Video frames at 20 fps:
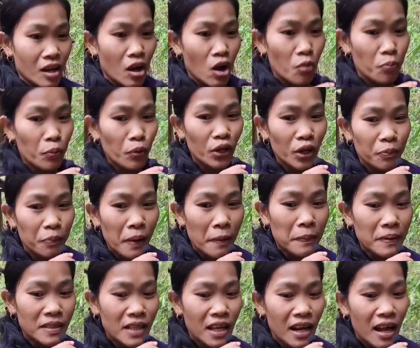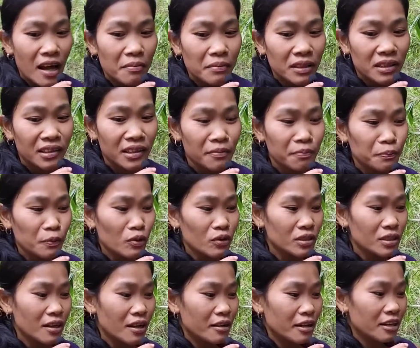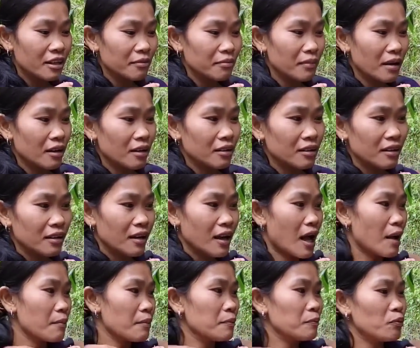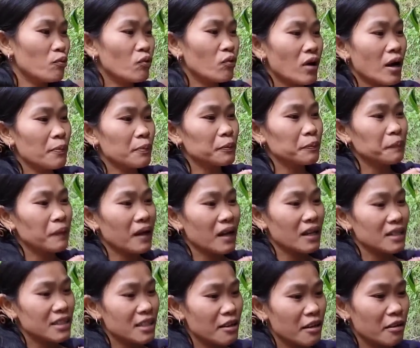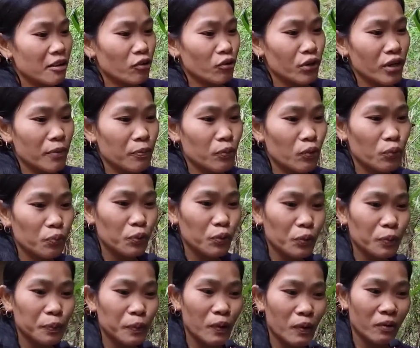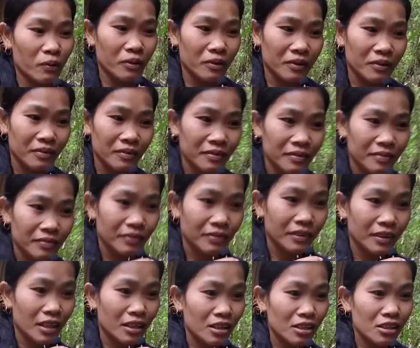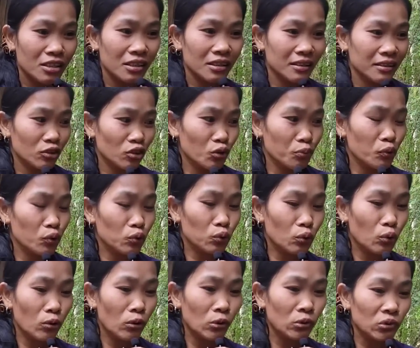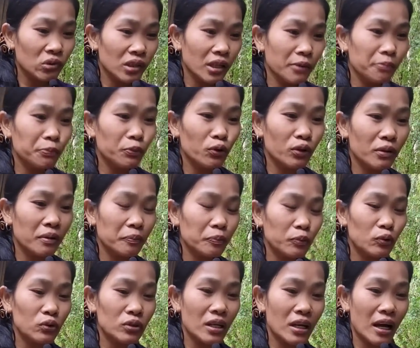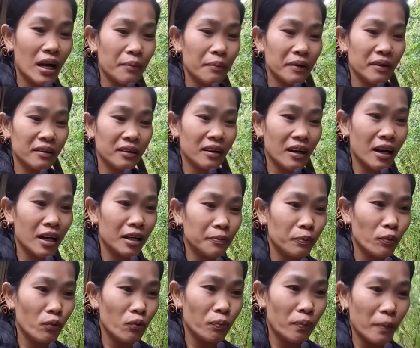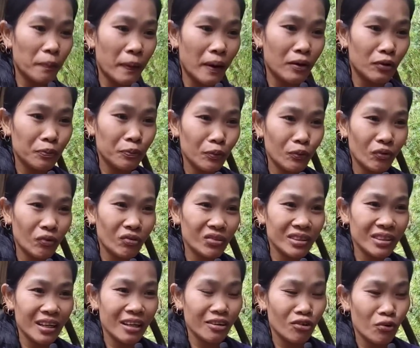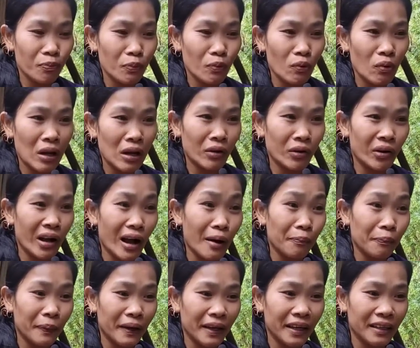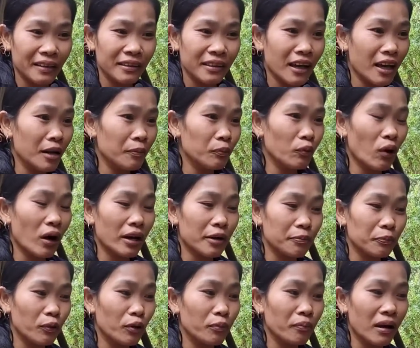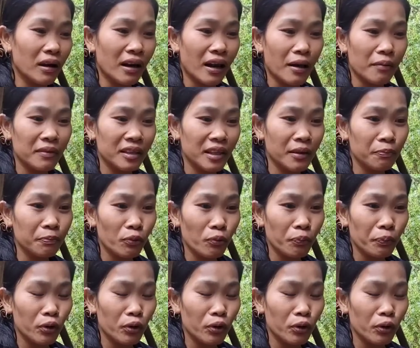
Opo, nagpapasalamat din po sa amin pong kapitbahay, sa Kuya Pupok po. Mm. Na tumutulong din po naman po sa amin kahit po papaano po kung saan ko po halugapin. Dahil po ari po marami din pong